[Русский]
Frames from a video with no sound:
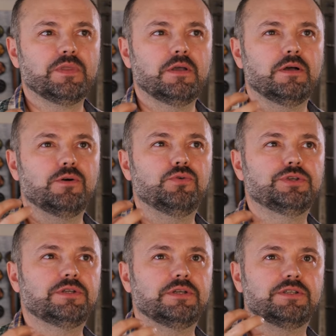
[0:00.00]
э,
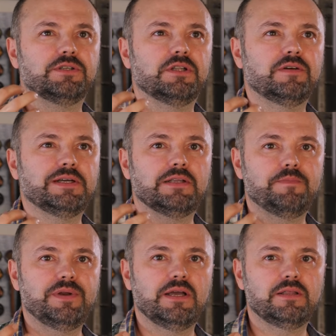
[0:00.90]
острое, солоноватое,
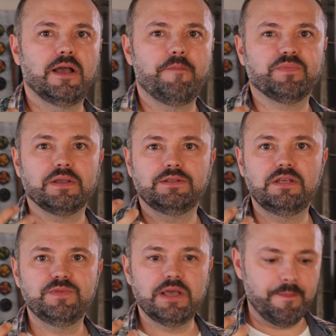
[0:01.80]
пряное,
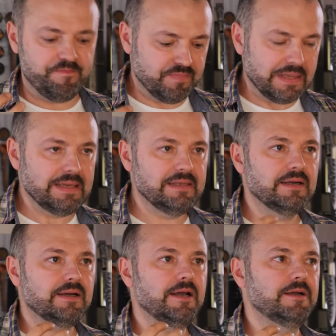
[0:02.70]
дымное и
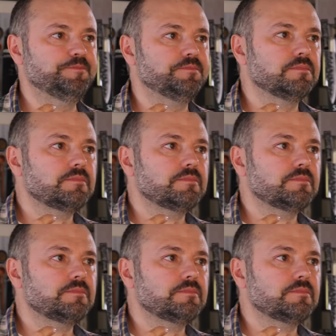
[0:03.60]
такая